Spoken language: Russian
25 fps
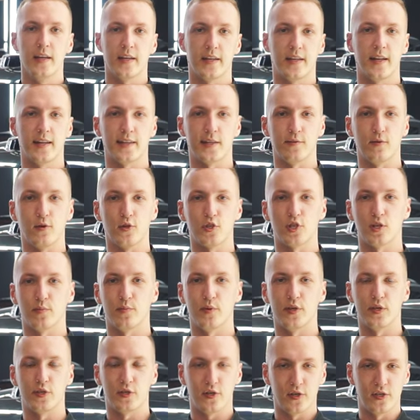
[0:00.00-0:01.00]
для того,
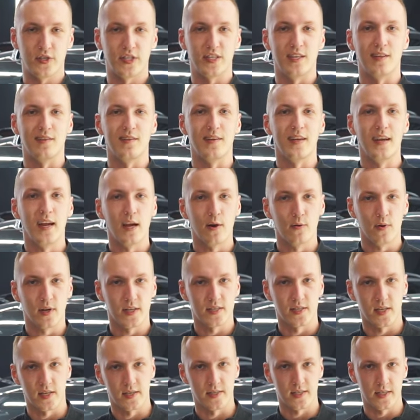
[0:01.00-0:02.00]
чтобы еще сильнее у
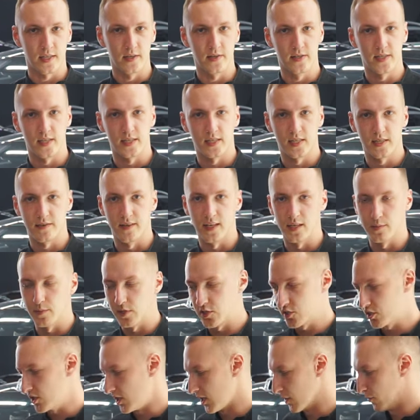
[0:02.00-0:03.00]
нас раскрылся цвет.
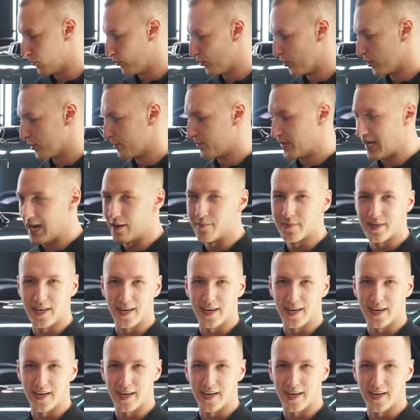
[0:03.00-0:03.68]
Машина будет прям